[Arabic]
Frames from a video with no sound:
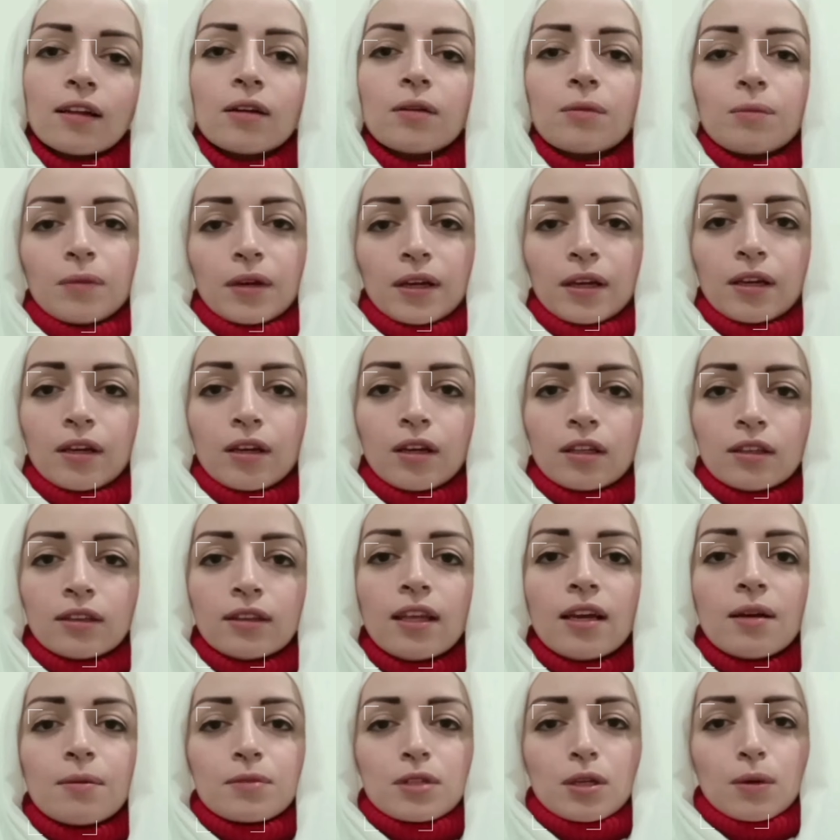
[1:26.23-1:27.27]
للقمة
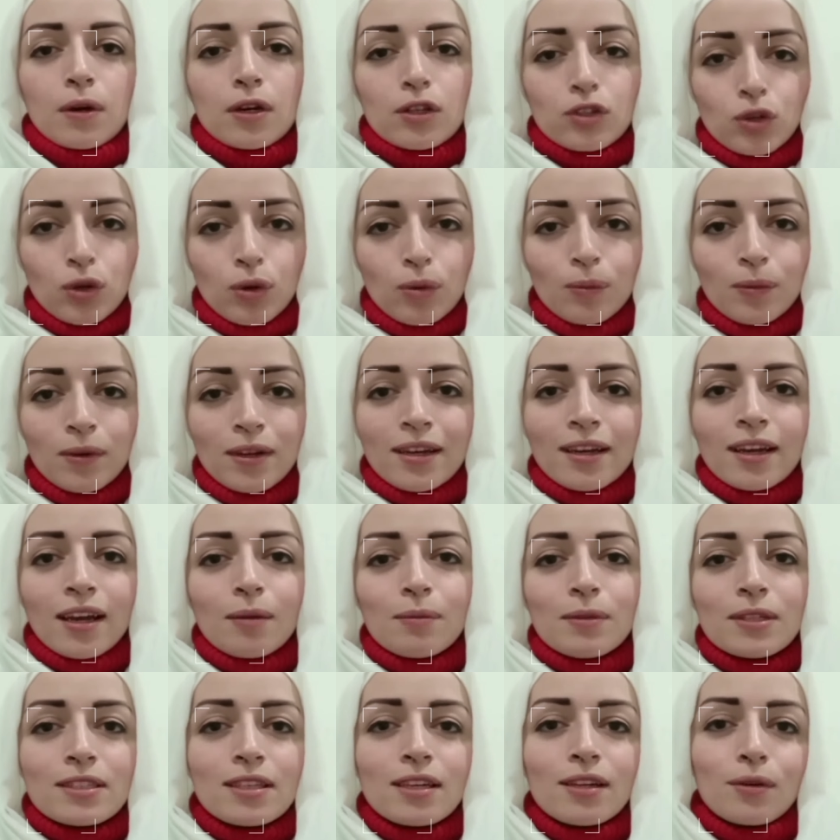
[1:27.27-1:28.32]
دام زواجهم
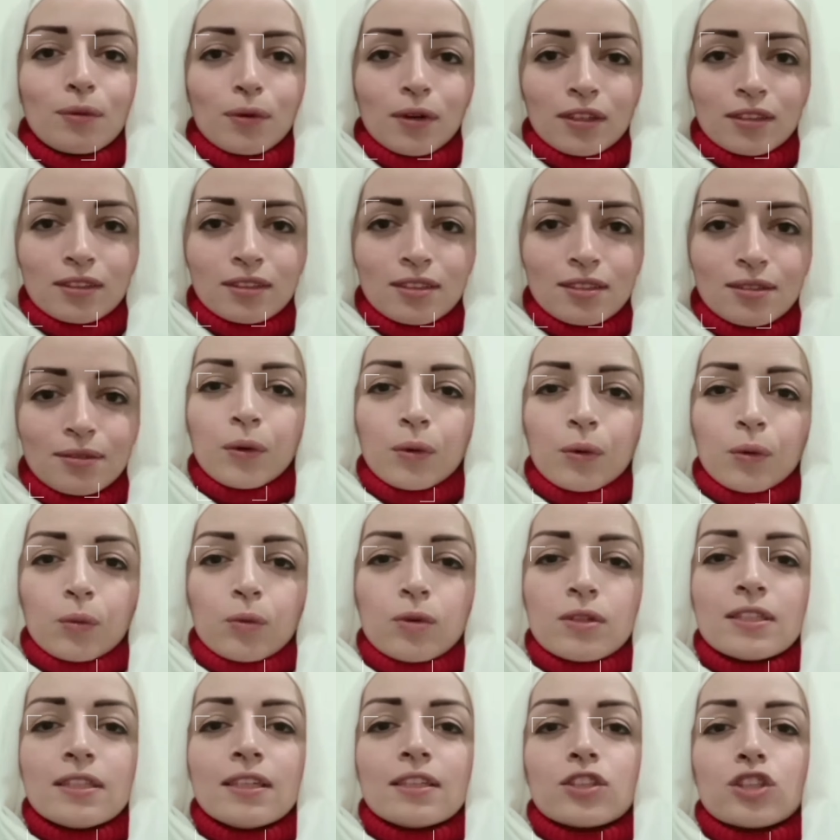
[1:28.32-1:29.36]
خمس سنوات
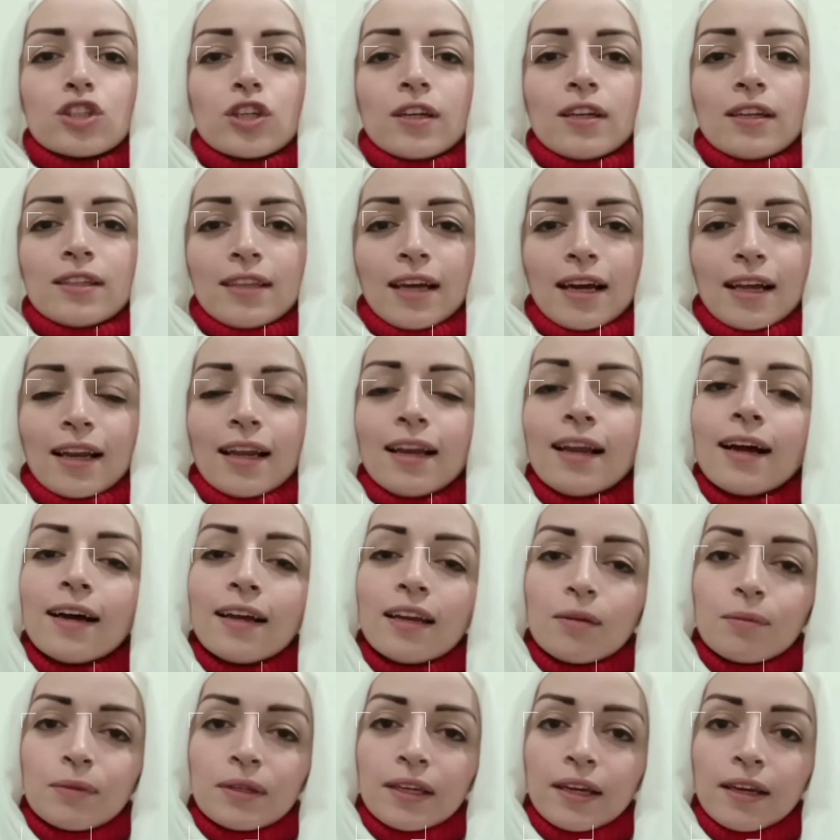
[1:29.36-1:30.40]
وصلت شهرتها
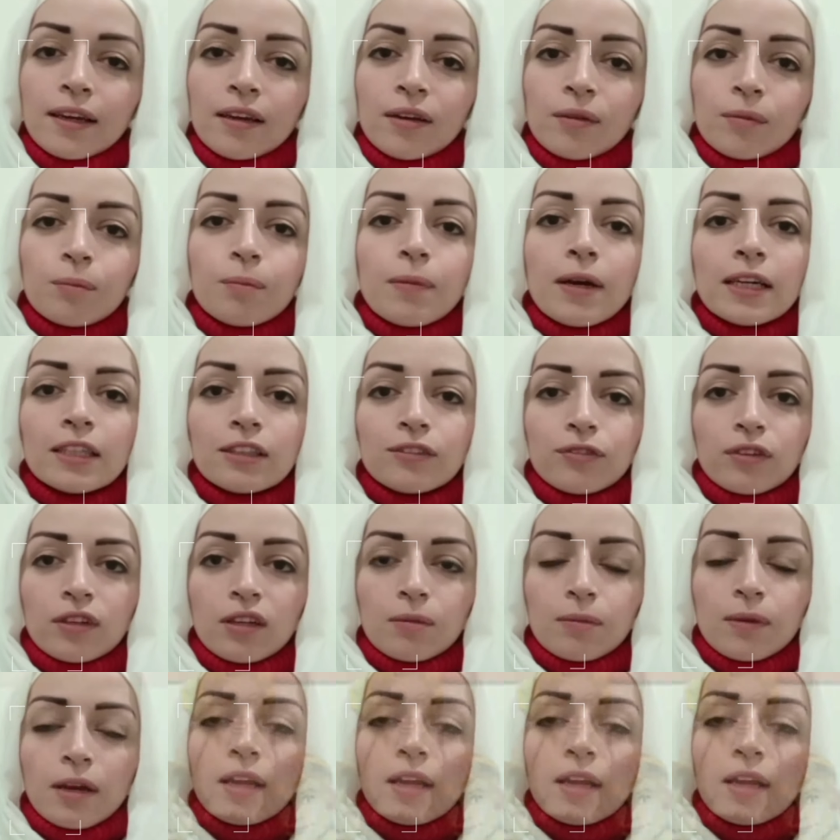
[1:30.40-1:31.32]
للعالمية بعد فيلم